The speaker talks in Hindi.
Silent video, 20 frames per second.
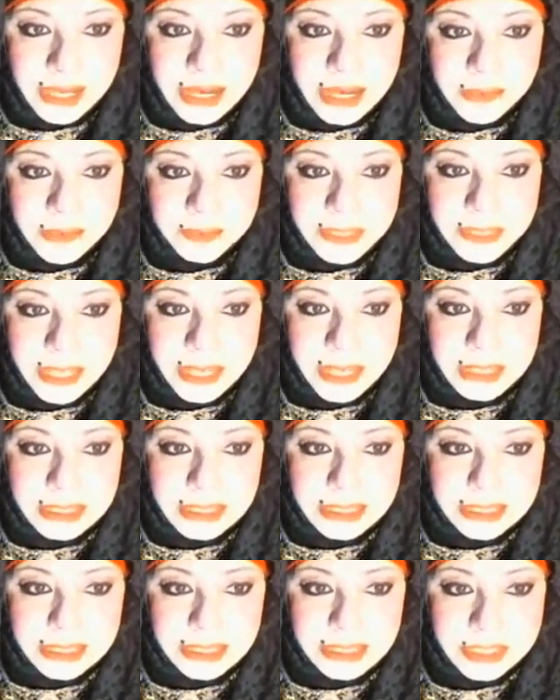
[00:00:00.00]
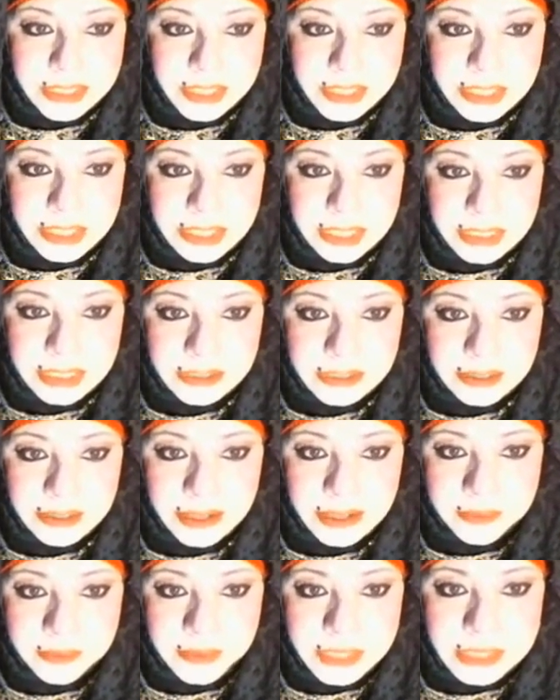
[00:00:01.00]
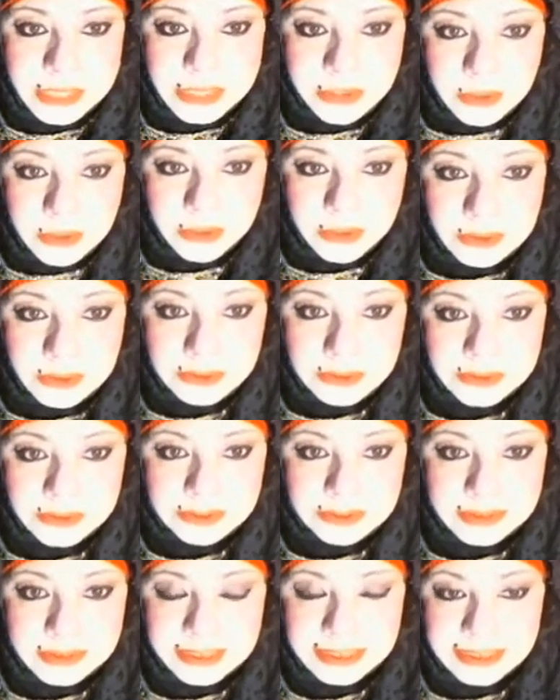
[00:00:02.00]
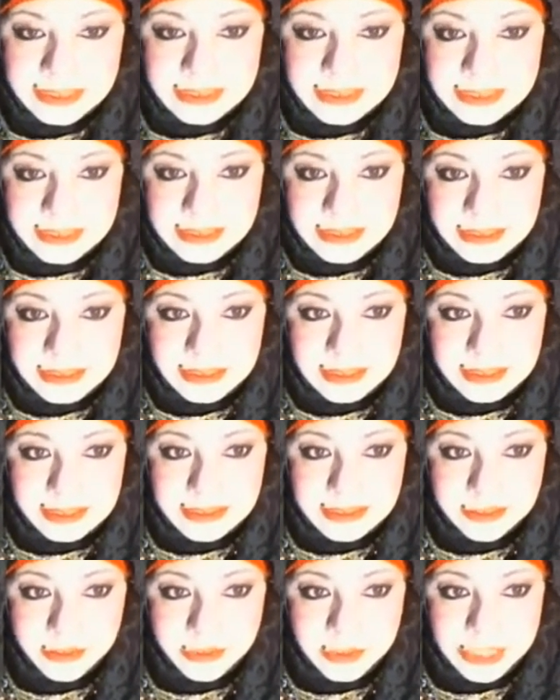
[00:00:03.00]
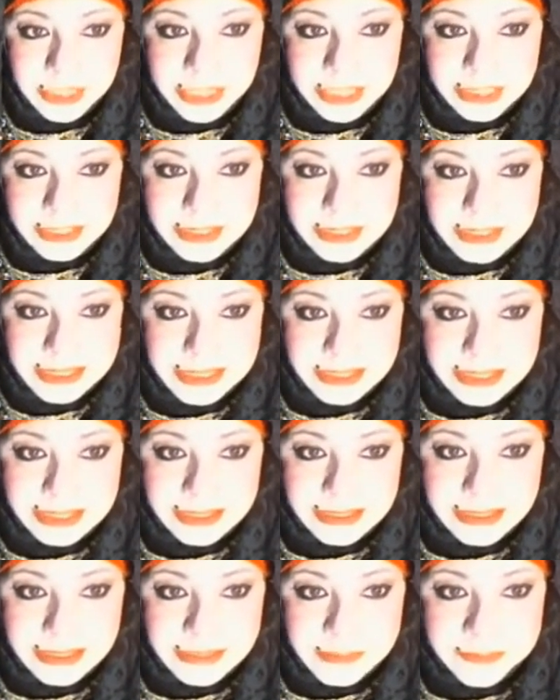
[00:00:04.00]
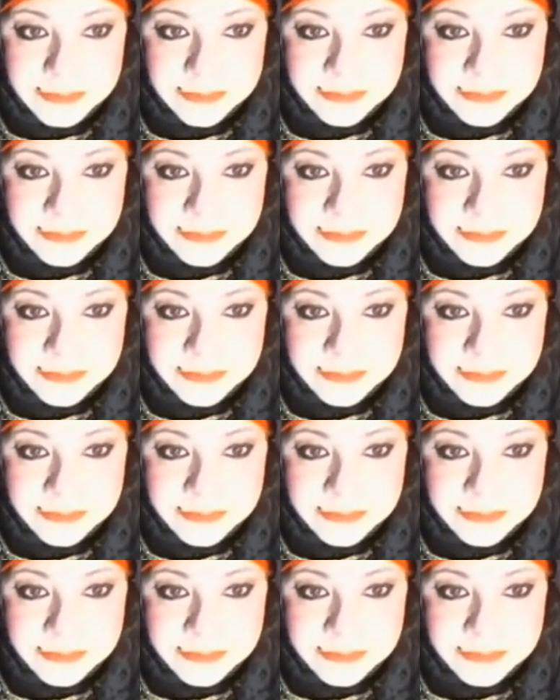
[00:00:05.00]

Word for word: हम क्या करेंगे जी कि हम इसको uh, वो नहीं कर सकेंगे